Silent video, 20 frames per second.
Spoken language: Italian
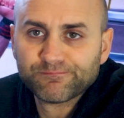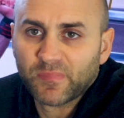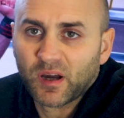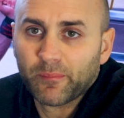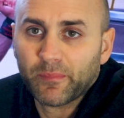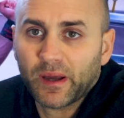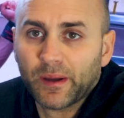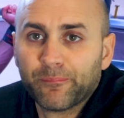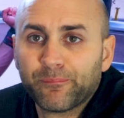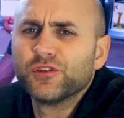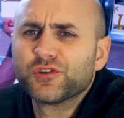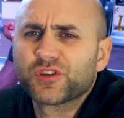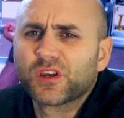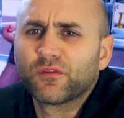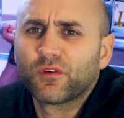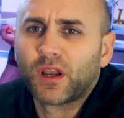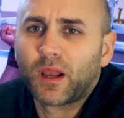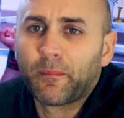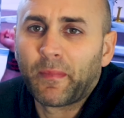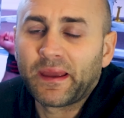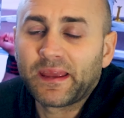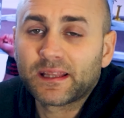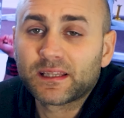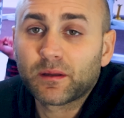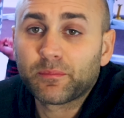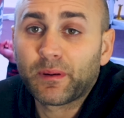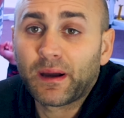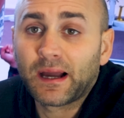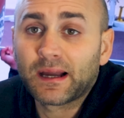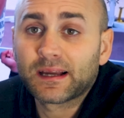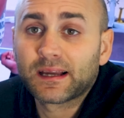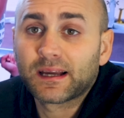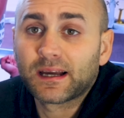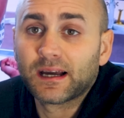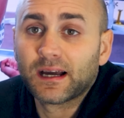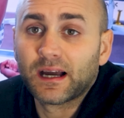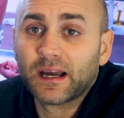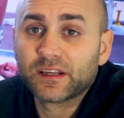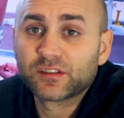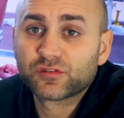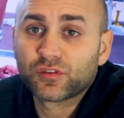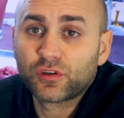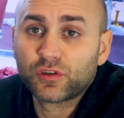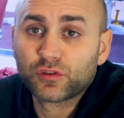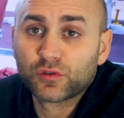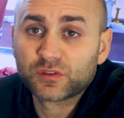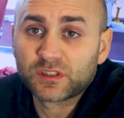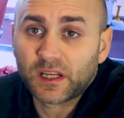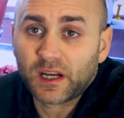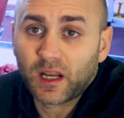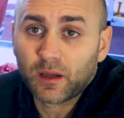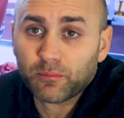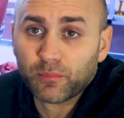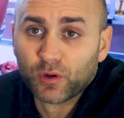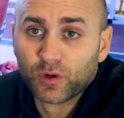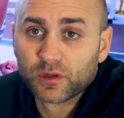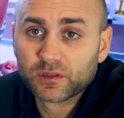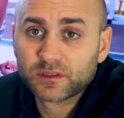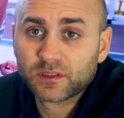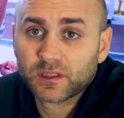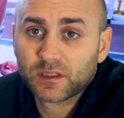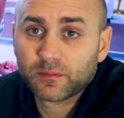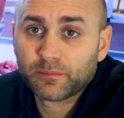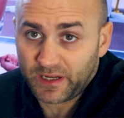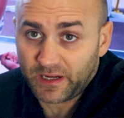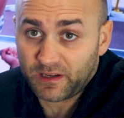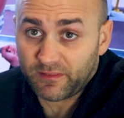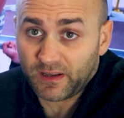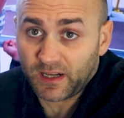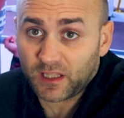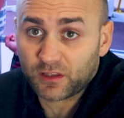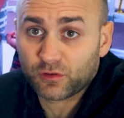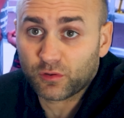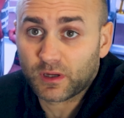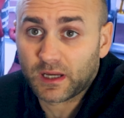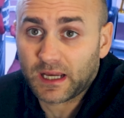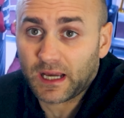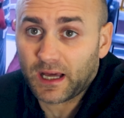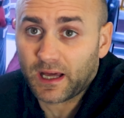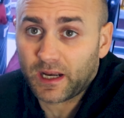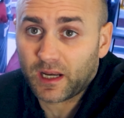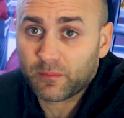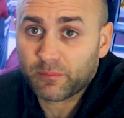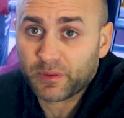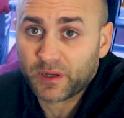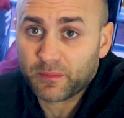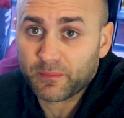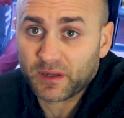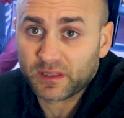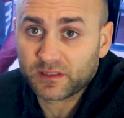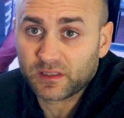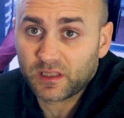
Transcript: Vabbè. Dicevo, la maglia da punk è solito usare la board per arrivare a toccare prima